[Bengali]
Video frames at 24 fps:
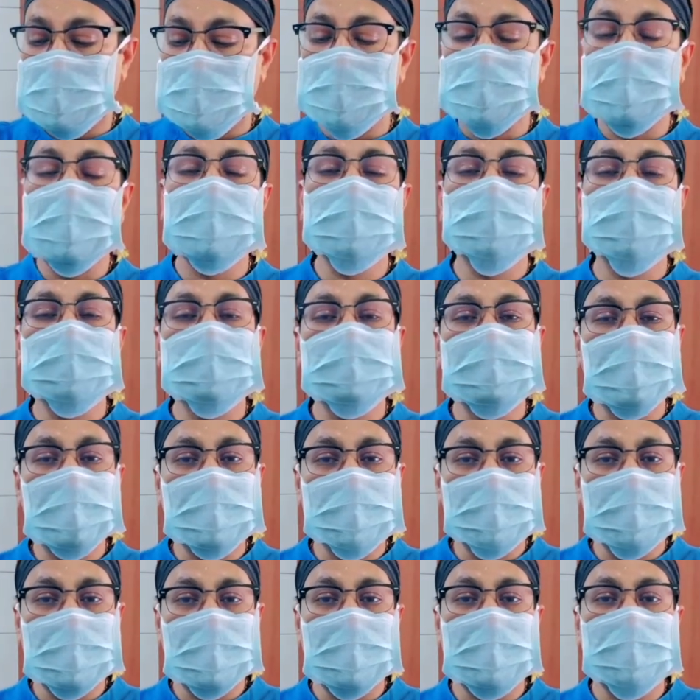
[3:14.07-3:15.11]
অনেকজন
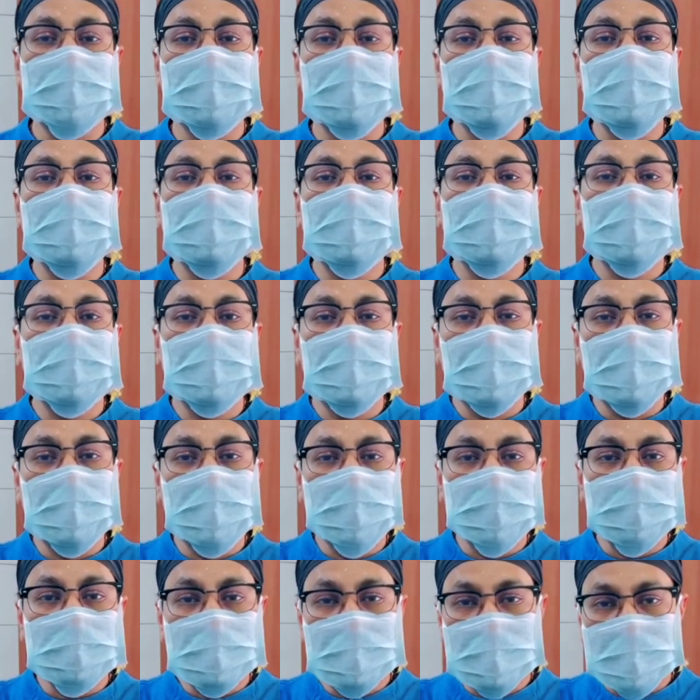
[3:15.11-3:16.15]
দেখবেন আপনি
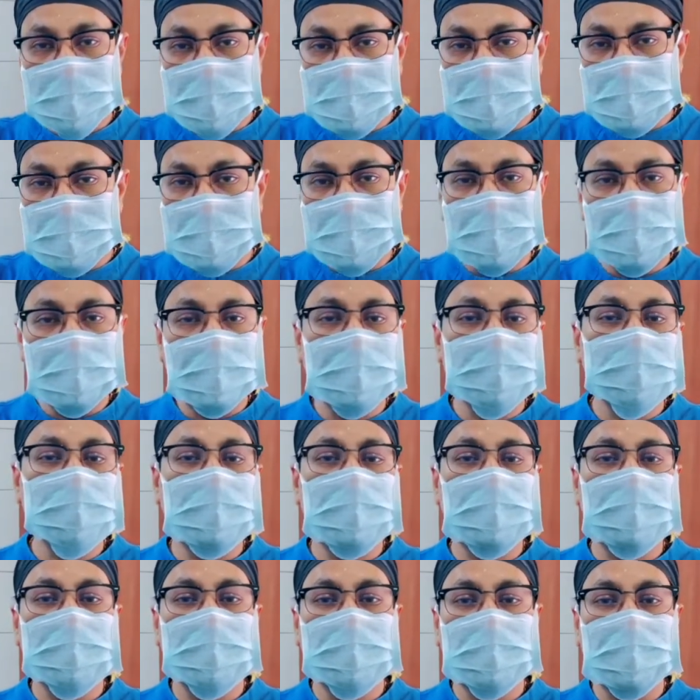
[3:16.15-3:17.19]
এগুলোতে ওই ড্রেনেজ
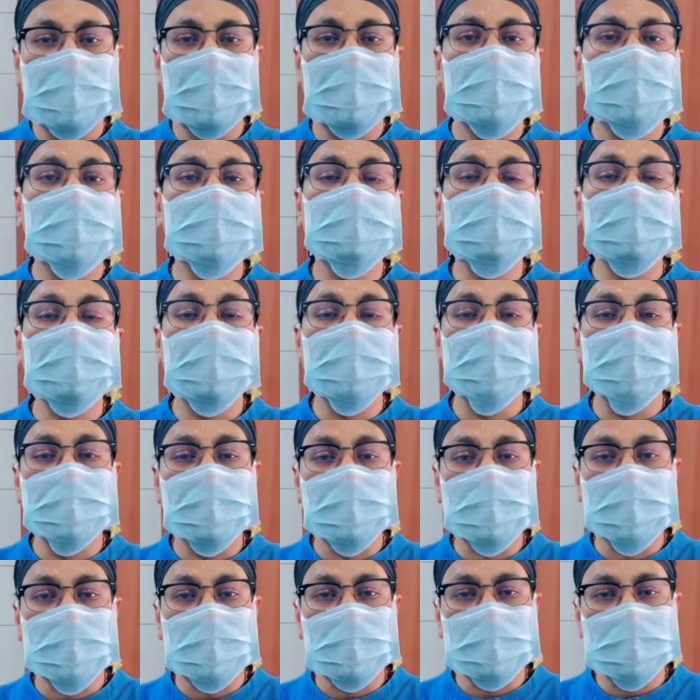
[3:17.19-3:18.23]
মানে ব্লাড আর সিরাম
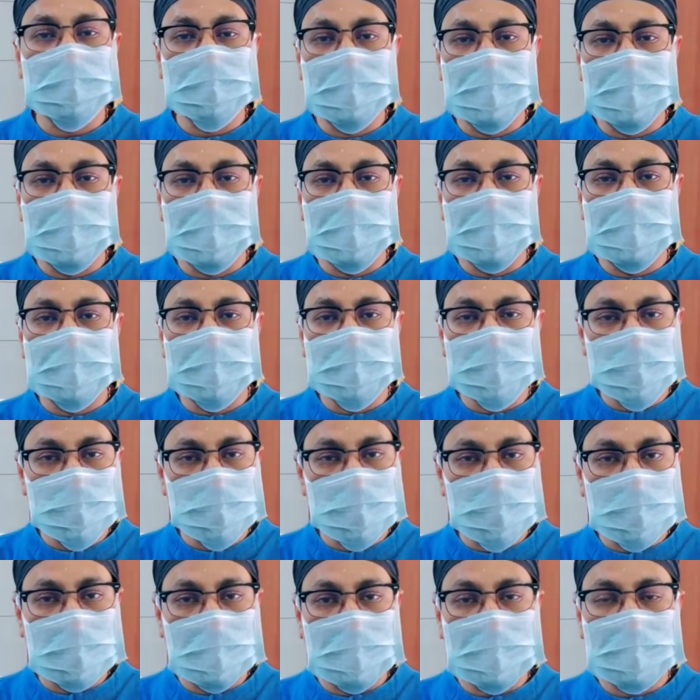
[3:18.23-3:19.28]
বের করার জন্য ড্রেন ইউজ
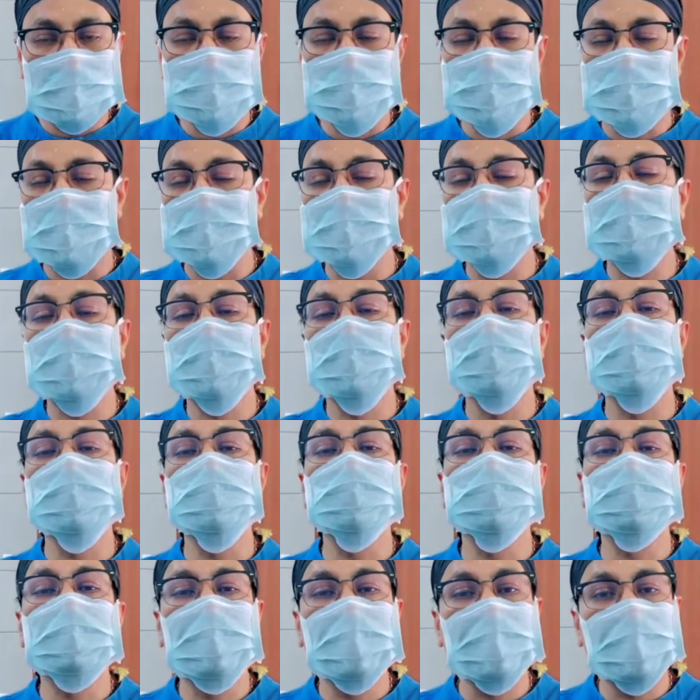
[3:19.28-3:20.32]
করে কিন্তু আমি
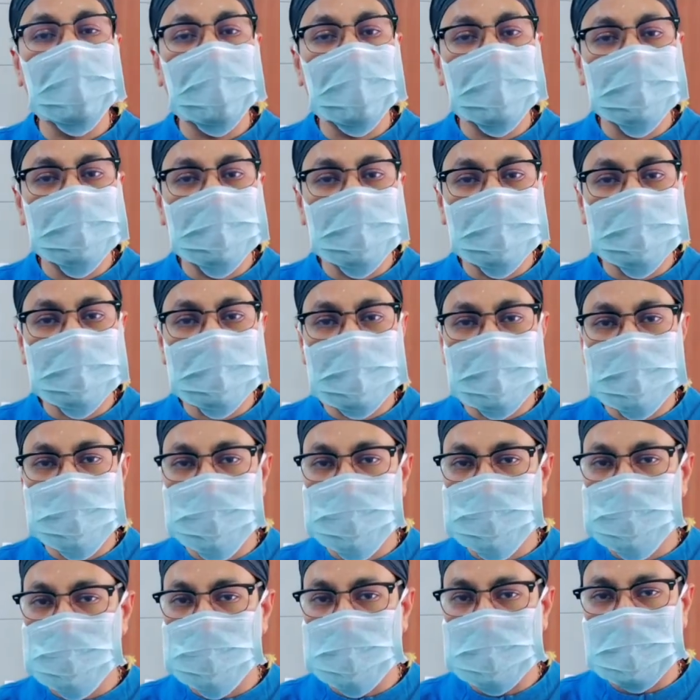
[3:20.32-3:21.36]
কোনোদিনই এই জিনিসটা
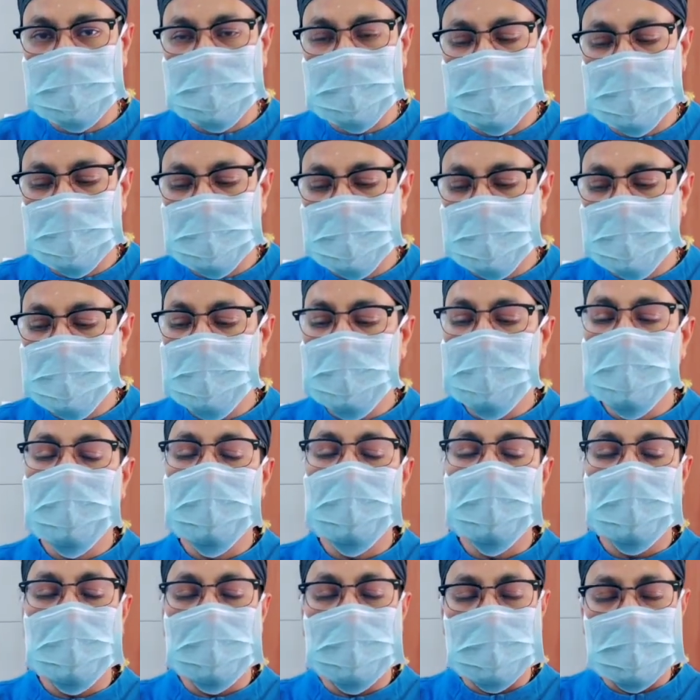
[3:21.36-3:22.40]
ইউজ করি না
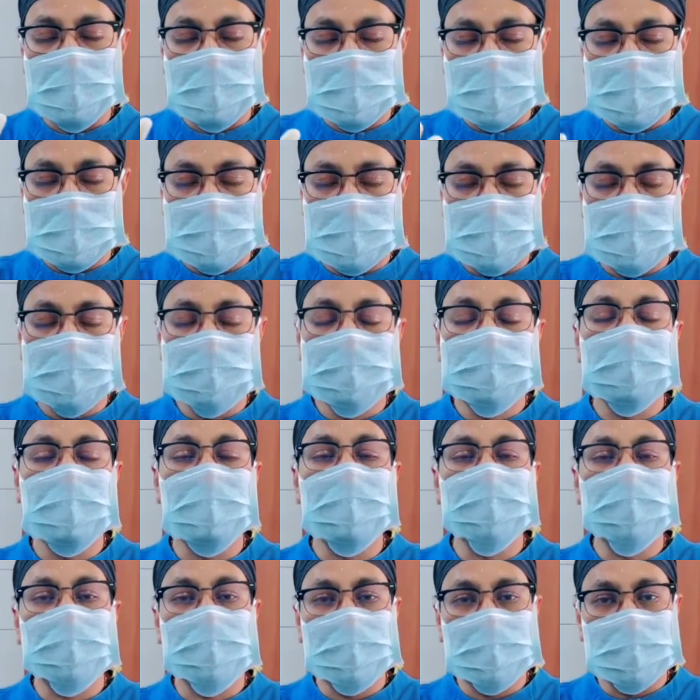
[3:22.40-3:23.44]
আর যেই
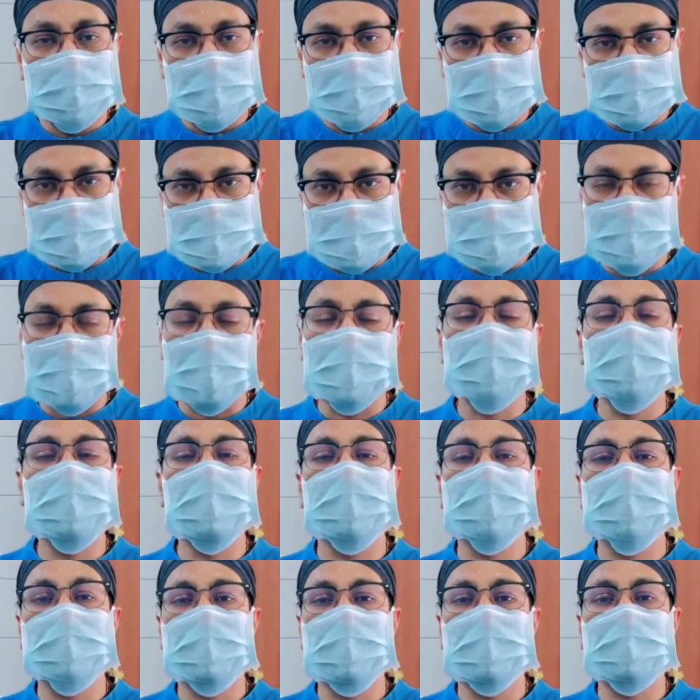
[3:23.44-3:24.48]
হিসাবে
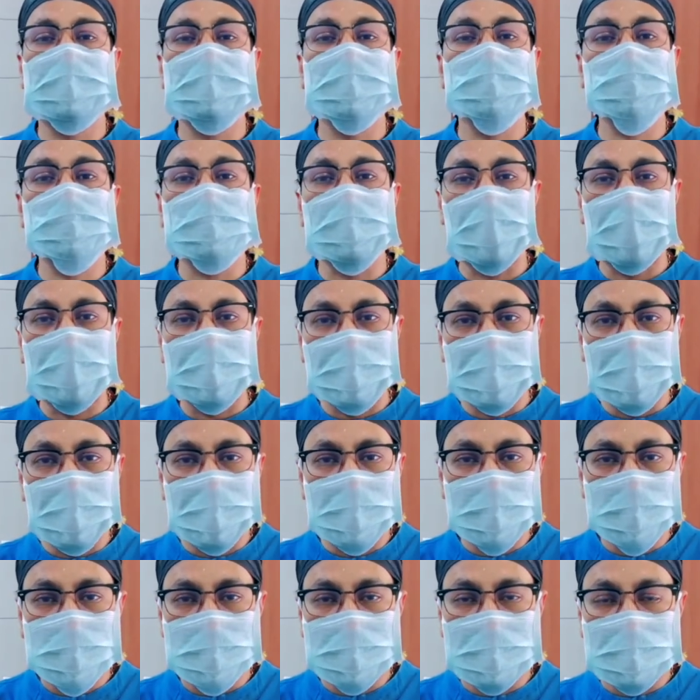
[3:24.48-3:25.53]
আমরা টিস্যু হ্যান্ডেলিং
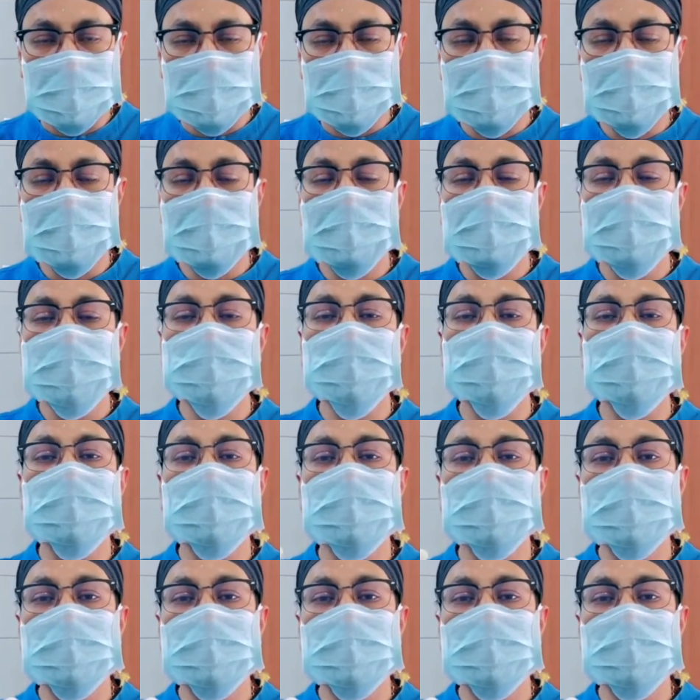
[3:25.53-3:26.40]
করি তো